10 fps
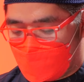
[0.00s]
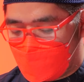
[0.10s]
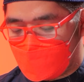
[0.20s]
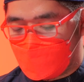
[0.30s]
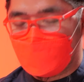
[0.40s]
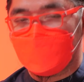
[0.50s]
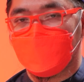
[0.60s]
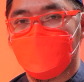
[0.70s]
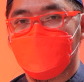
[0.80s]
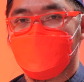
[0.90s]
ini nanti
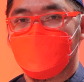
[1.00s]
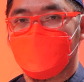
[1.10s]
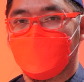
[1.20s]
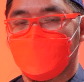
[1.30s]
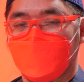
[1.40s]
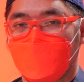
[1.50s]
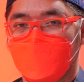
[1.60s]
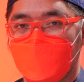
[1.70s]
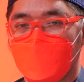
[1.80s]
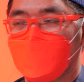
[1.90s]
saja
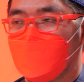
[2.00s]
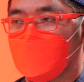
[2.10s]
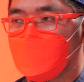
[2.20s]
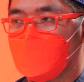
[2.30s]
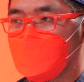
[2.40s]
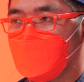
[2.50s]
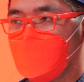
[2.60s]
karena nanti akan bisa